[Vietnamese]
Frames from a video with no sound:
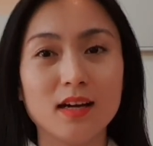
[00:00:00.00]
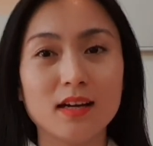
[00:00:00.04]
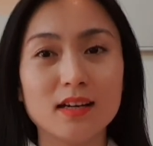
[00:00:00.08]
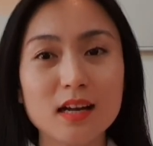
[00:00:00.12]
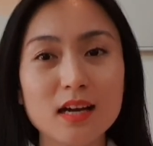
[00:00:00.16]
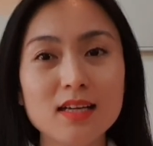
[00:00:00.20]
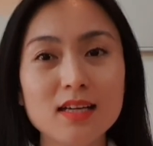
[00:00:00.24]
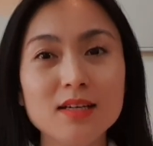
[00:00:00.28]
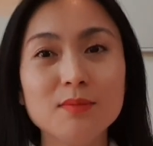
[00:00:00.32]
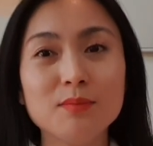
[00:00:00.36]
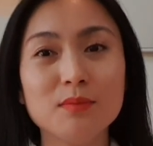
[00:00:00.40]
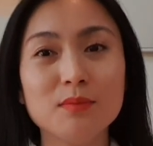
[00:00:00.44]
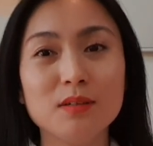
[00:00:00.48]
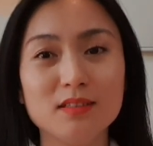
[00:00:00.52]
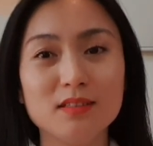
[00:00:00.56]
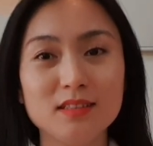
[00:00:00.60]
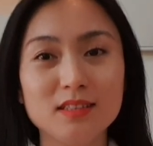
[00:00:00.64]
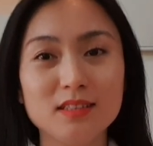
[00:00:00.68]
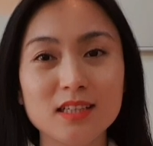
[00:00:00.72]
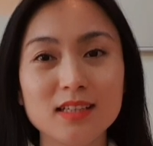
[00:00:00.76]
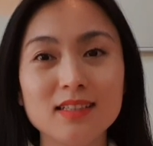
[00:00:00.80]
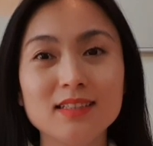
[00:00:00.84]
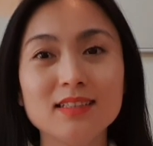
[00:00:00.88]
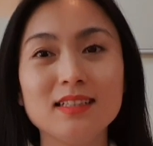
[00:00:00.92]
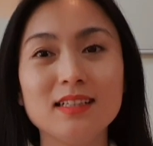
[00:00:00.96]
Đây mới
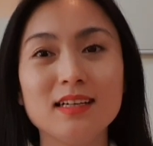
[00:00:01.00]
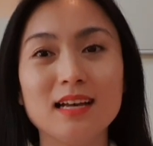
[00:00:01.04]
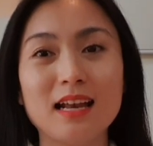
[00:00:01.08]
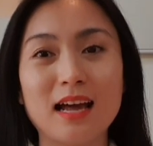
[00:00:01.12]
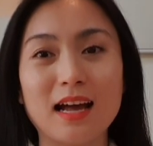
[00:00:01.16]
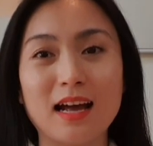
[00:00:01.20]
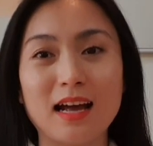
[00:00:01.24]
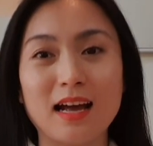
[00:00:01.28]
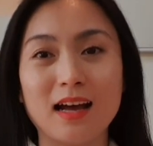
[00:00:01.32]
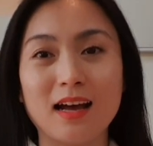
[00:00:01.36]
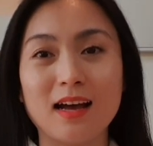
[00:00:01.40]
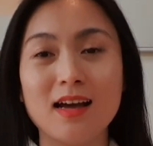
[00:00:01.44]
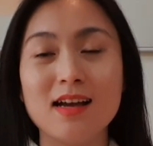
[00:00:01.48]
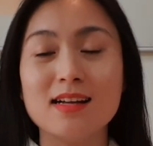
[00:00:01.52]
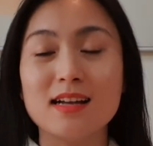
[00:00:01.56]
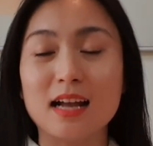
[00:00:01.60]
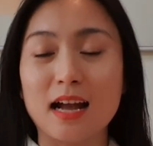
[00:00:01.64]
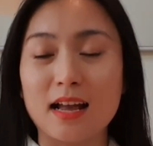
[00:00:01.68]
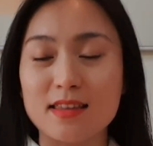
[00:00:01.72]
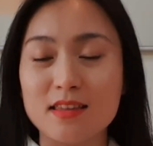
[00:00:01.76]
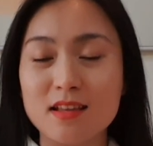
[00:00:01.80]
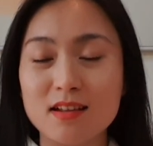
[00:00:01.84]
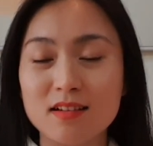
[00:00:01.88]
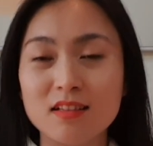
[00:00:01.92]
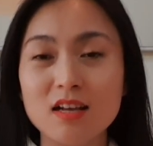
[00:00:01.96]
chính là
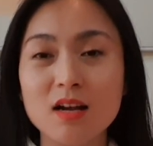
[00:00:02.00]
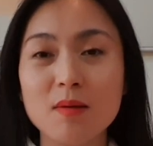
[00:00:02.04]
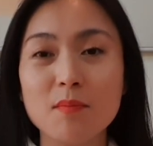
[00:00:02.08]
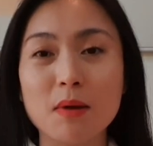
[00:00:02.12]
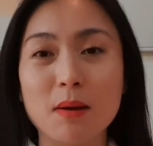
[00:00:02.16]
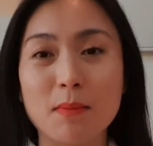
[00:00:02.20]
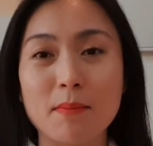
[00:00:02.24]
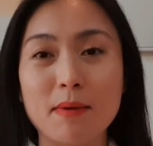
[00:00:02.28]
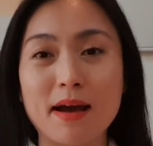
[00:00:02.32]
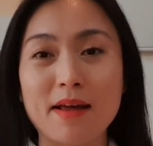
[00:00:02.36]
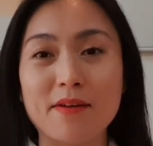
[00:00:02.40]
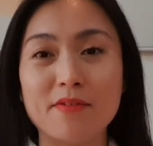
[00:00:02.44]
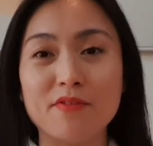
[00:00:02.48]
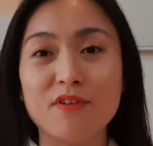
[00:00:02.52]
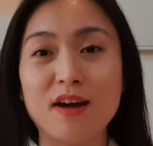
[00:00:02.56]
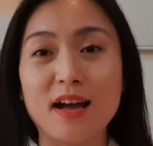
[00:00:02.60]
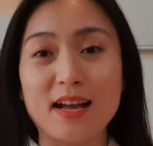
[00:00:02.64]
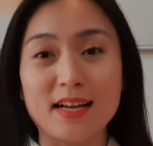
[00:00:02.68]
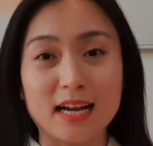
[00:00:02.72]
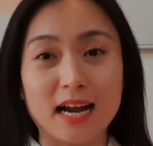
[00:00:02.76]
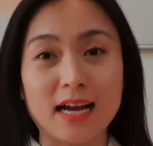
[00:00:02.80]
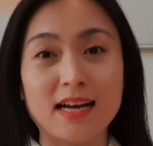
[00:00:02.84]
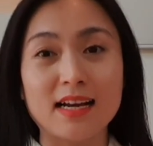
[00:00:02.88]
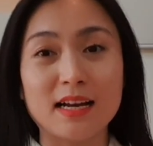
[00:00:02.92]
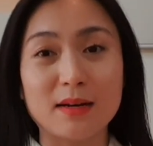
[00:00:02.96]
cái nhận thức mà bạn phải
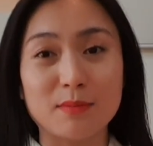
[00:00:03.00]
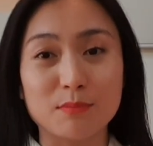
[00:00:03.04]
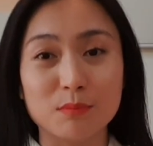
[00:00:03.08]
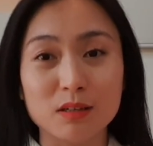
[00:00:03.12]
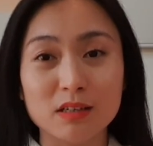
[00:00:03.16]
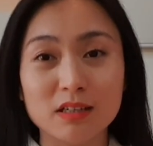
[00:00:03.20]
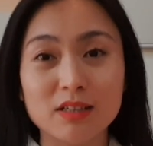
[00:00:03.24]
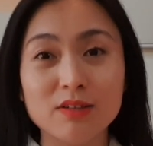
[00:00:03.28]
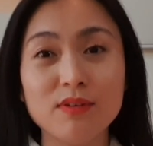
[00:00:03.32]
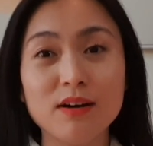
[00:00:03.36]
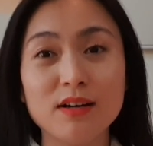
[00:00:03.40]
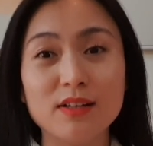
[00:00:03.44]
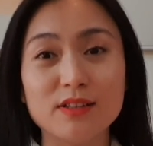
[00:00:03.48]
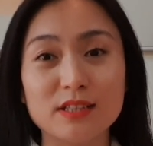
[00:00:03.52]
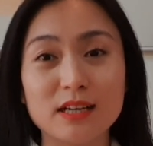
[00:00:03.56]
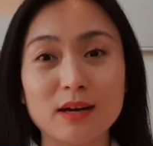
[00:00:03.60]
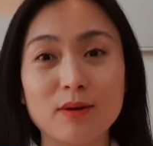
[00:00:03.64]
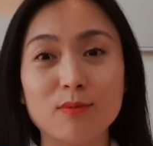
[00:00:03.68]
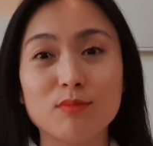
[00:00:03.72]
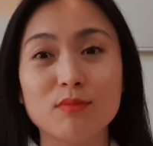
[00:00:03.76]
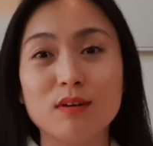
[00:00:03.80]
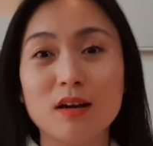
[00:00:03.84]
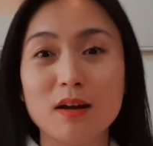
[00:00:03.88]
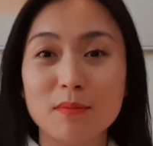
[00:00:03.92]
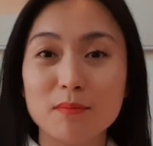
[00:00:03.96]
cài đặt mới vào
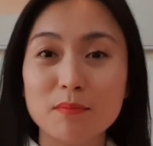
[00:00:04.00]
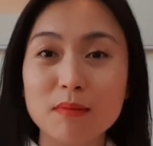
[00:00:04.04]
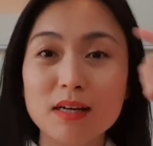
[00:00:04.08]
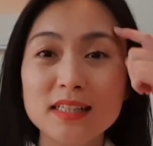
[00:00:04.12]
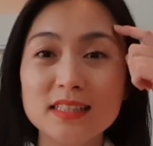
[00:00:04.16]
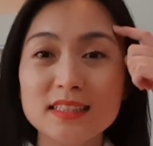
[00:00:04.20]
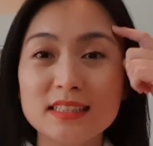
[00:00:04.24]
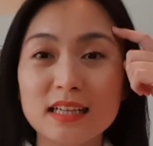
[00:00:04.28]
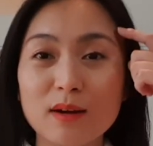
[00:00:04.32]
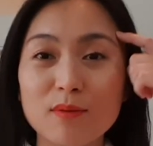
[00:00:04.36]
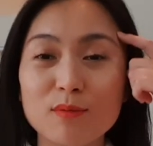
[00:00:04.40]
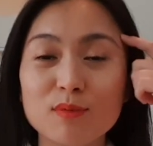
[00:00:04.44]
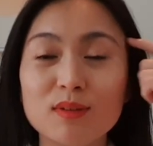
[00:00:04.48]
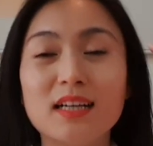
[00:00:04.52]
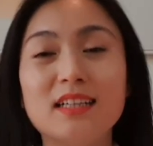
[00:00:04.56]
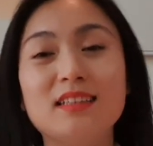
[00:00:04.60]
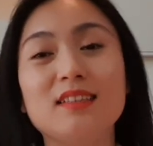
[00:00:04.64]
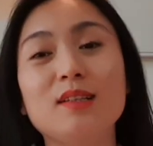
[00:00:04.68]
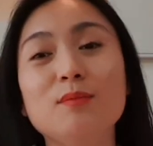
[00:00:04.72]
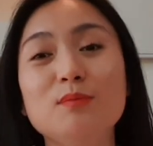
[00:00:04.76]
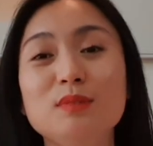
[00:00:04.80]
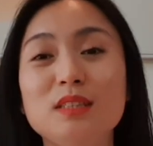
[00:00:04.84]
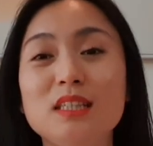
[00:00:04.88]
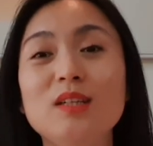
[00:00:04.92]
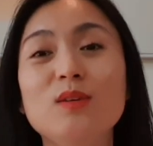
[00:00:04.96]
trong bên trong cái
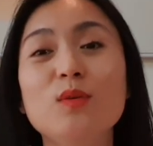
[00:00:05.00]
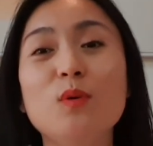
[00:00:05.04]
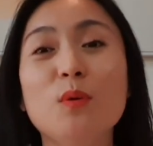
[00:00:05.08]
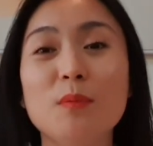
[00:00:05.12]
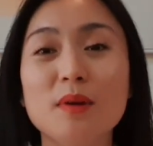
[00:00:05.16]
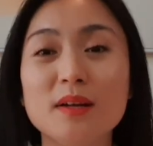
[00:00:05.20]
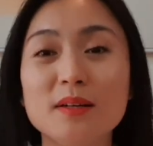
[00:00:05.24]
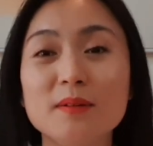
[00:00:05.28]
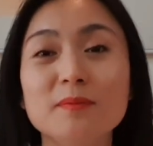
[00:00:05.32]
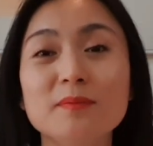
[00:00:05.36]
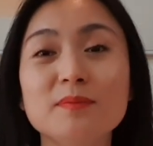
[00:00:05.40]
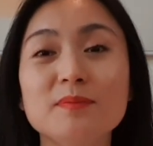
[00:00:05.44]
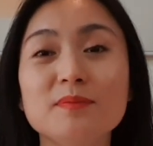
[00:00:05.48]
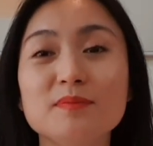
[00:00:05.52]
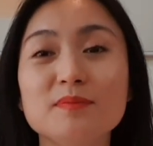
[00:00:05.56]
tâm trí của mình.